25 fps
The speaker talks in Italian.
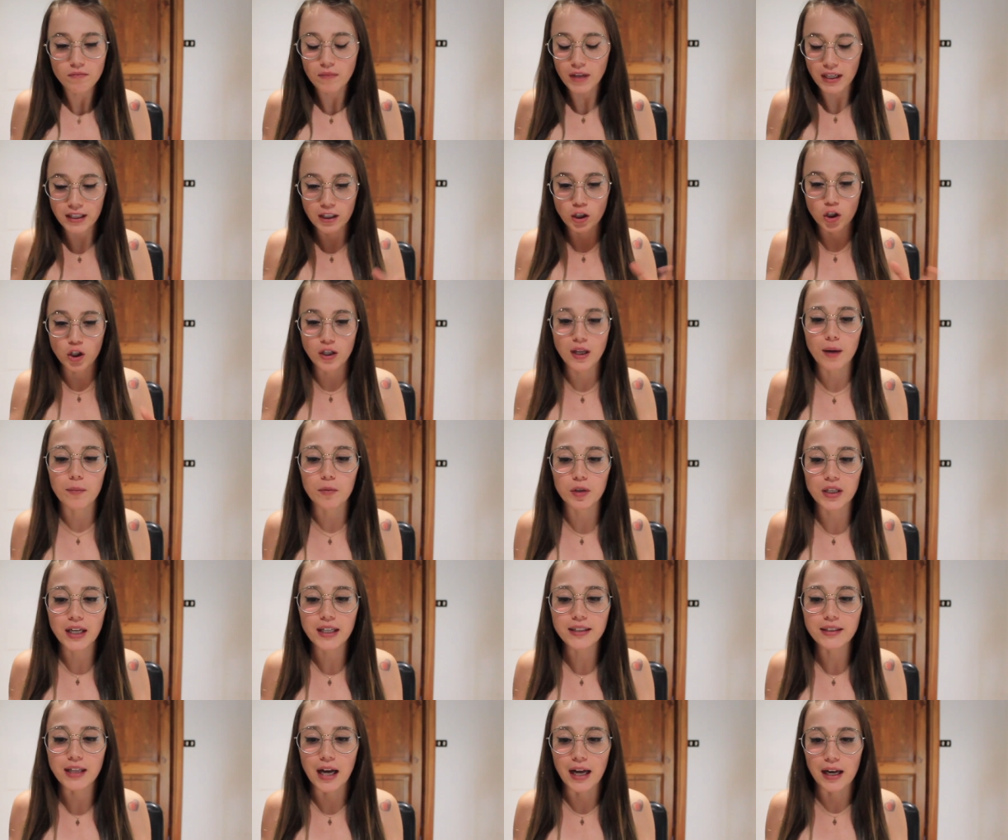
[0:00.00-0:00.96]
decidiamo
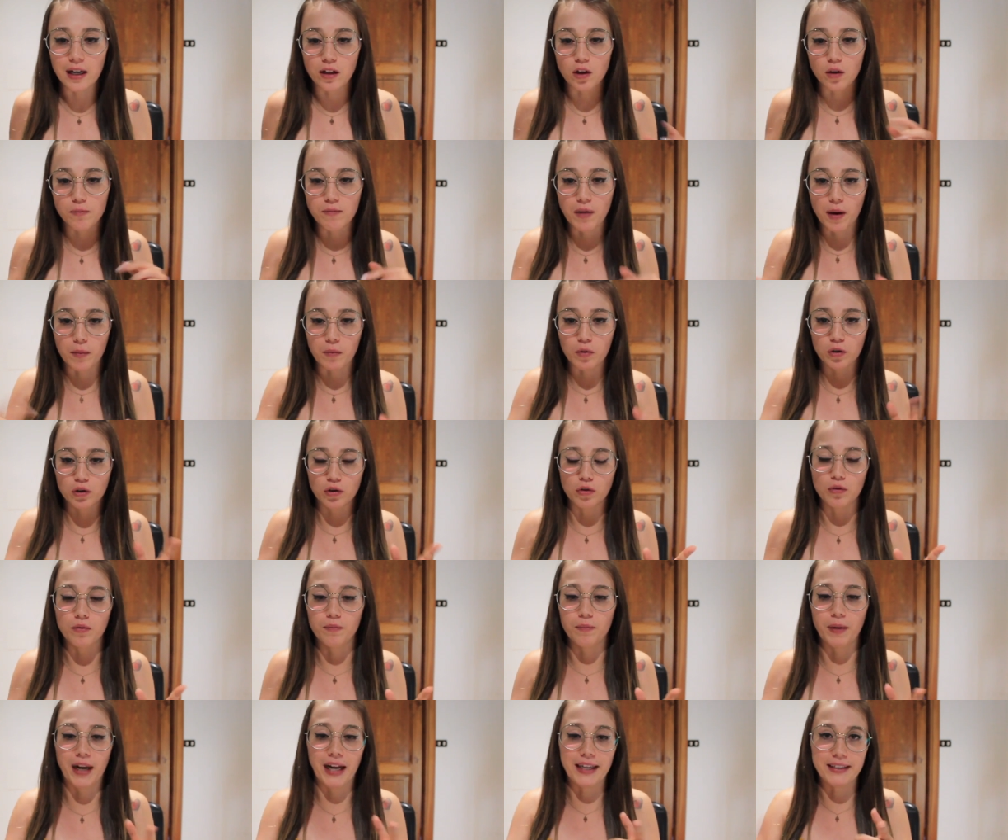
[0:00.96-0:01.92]
di andare dobbiamo
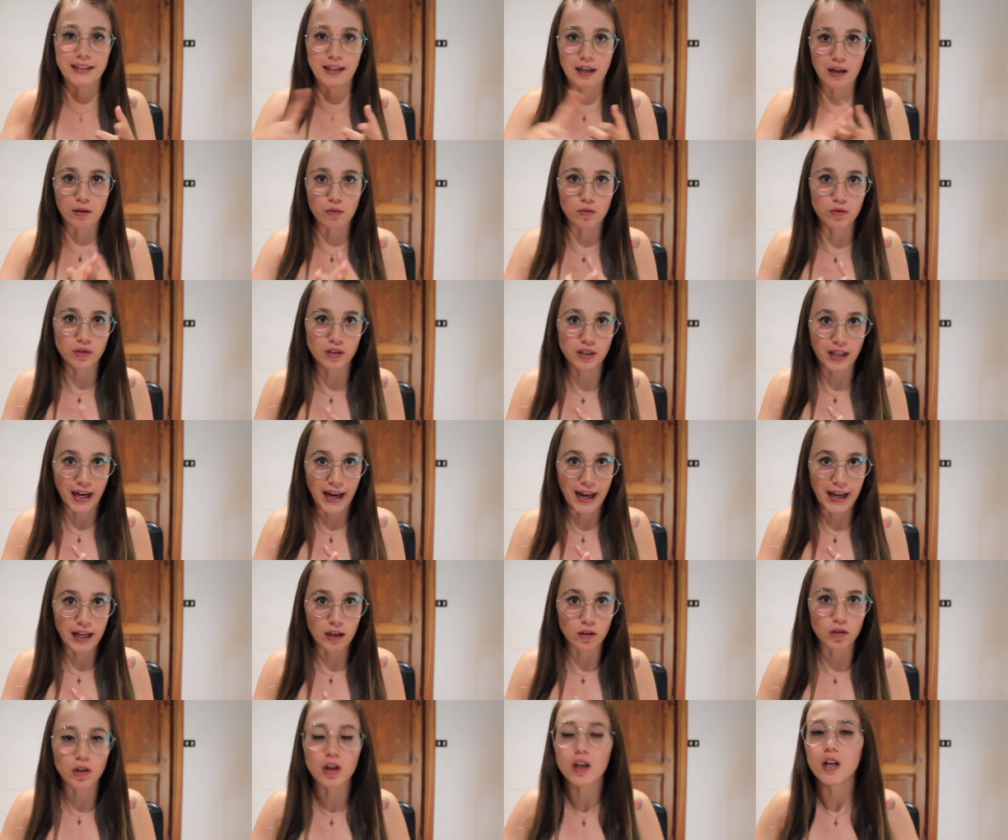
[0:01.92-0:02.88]
prendere un
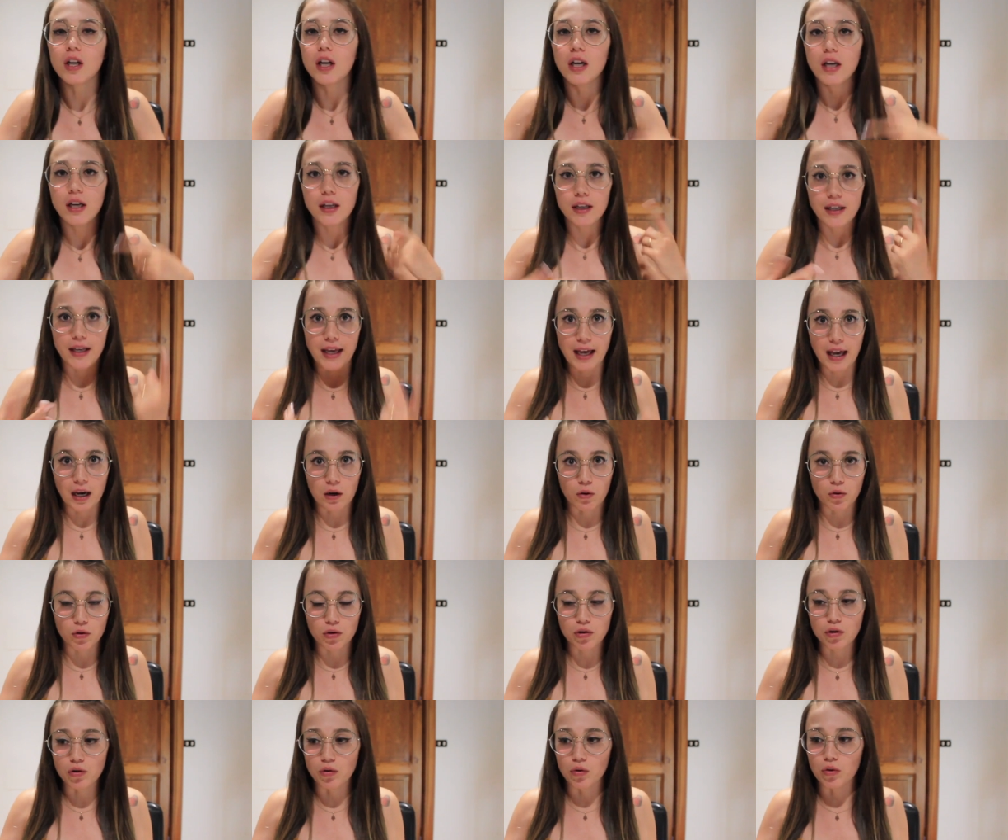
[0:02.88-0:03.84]
treno che è
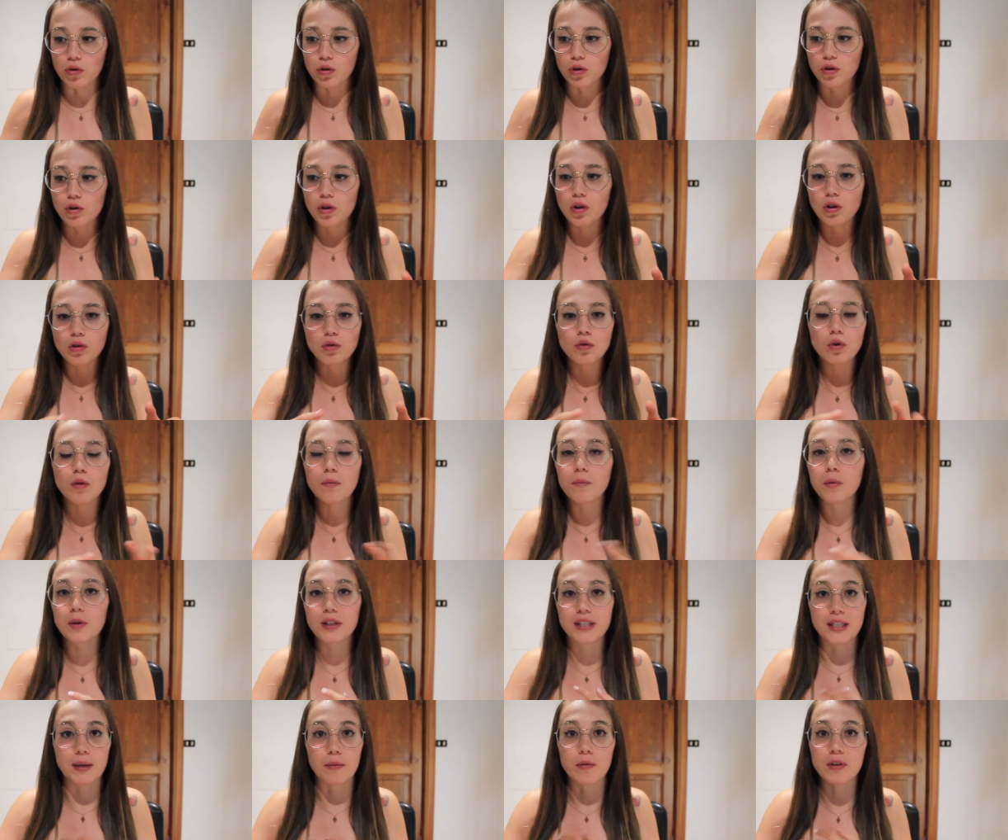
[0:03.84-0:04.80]
costoso, non
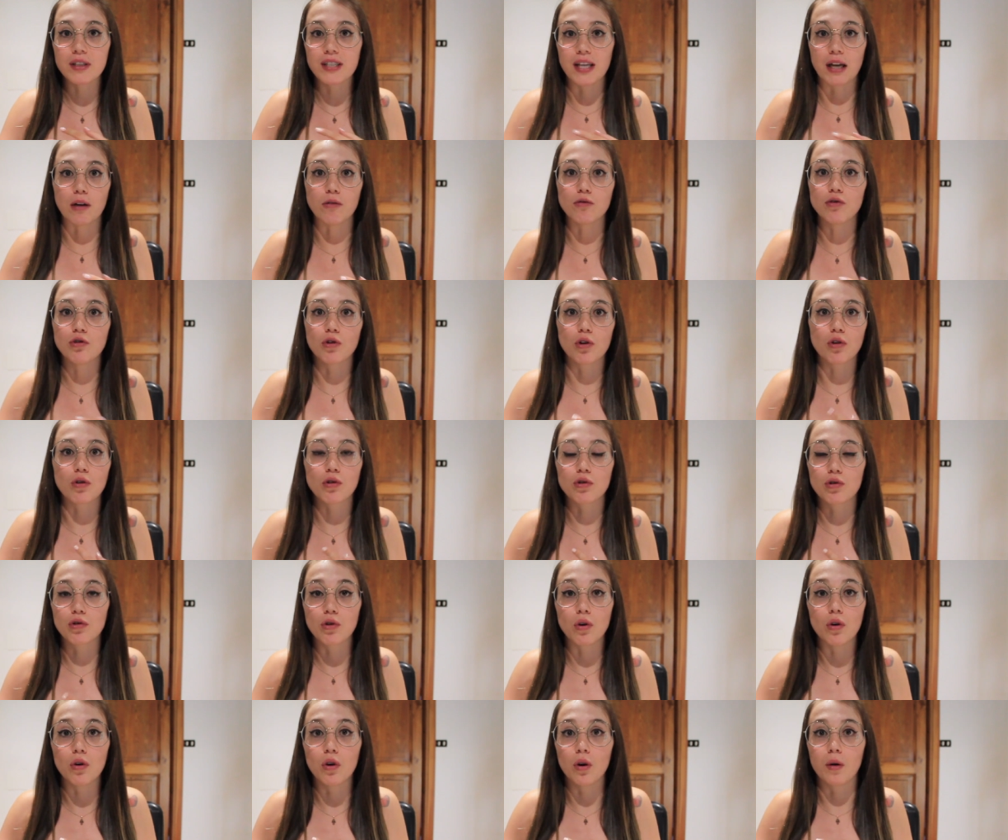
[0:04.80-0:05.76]
possiamo stare un giorno
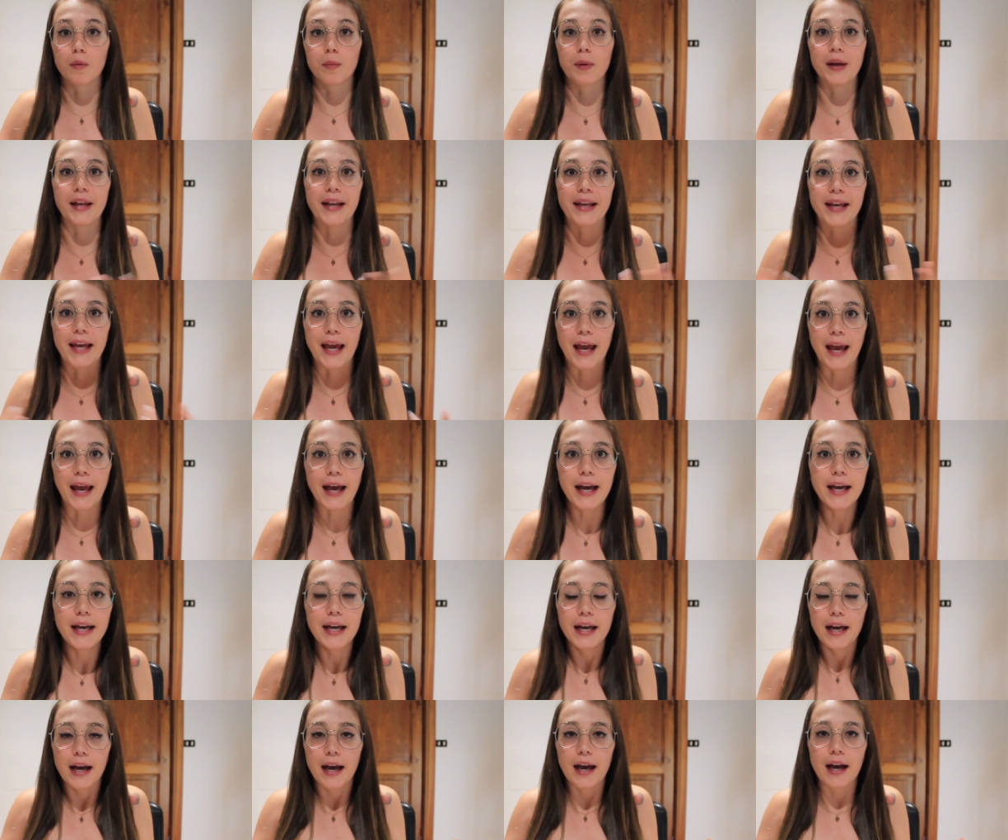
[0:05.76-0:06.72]
solo perché
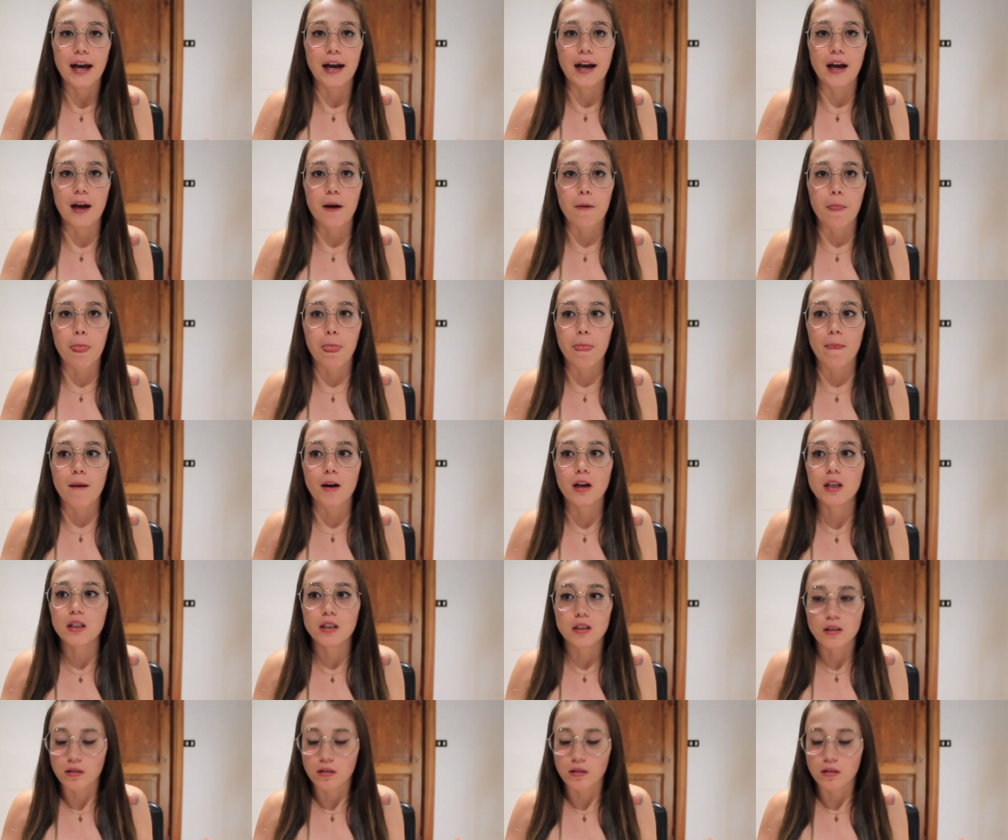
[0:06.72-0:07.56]
ehm,